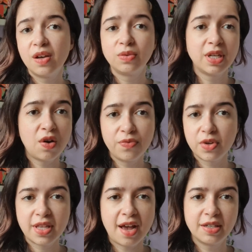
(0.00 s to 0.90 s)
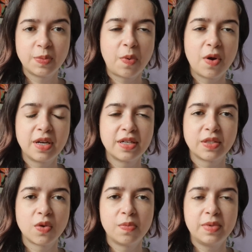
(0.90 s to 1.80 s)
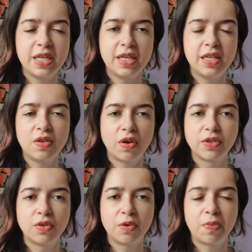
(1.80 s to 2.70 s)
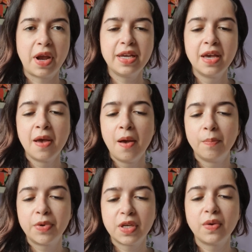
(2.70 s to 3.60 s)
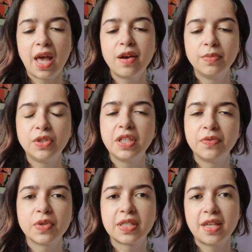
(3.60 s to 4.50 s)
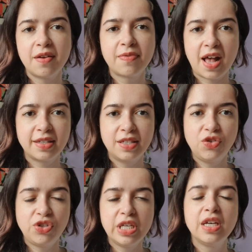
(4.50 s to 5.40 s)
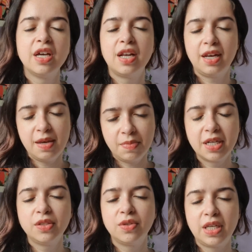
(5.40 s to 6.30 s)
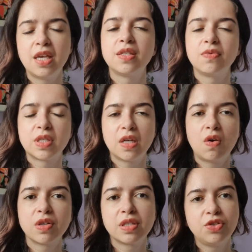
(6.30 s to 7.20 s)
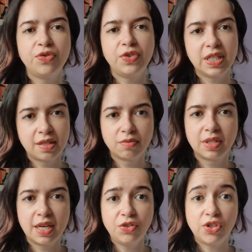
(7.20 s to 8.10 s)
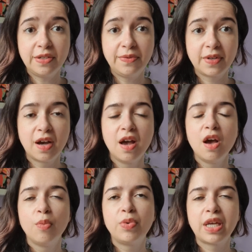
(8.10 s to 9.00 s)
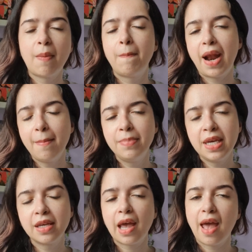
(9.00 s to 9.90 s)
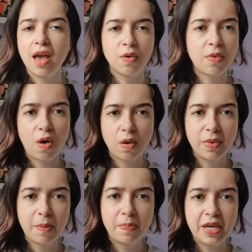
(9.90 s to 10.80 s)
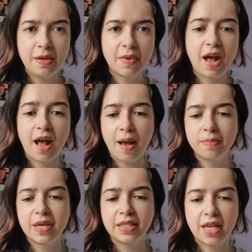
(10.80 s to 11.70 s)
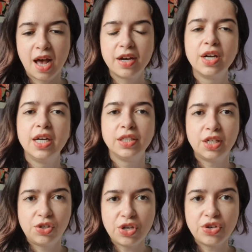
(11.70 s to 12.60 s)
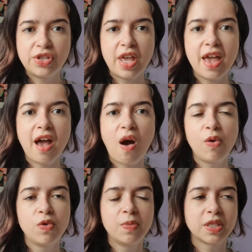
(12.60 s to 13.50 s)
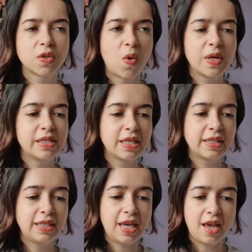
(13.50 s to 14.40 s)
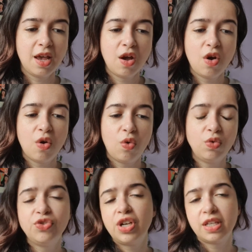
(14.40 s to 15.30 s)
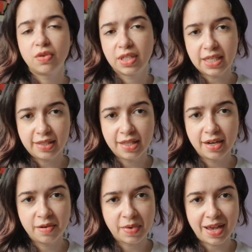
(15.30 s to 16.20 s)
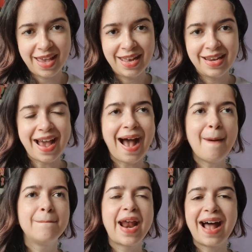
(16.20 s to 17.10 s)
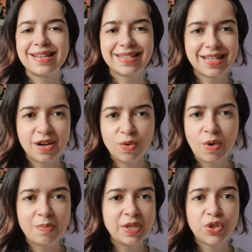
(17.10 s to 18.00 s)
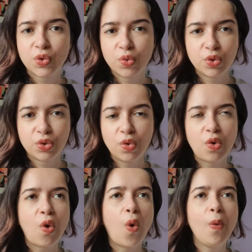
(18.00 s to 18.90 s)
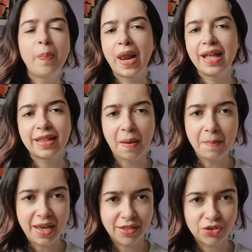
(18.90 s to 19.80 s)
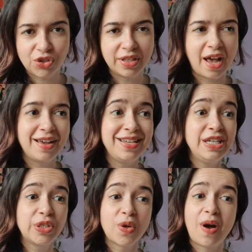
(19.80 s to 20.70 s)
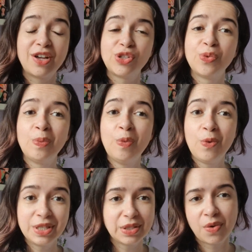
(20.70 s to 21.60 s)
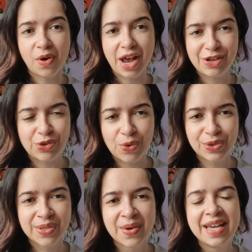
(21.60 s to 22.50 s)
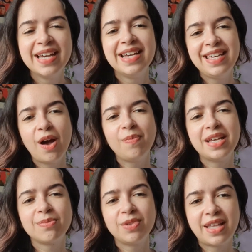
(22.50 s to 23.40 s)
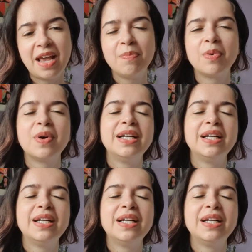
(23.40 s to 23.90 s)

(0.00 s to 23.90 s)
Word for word: eu não vou dar spoiler sobre Dr. Brain, porque eu quero muito que você vá assistir, lembrando que se você gosta de ficção científica, porque para mim é uma obra-prima, apesar da gente ter algumas coisas que o diretor desse drama, ele abraça o absurdo completamente, tá? E isso eu acho muito corajoso e ao mesmo tempo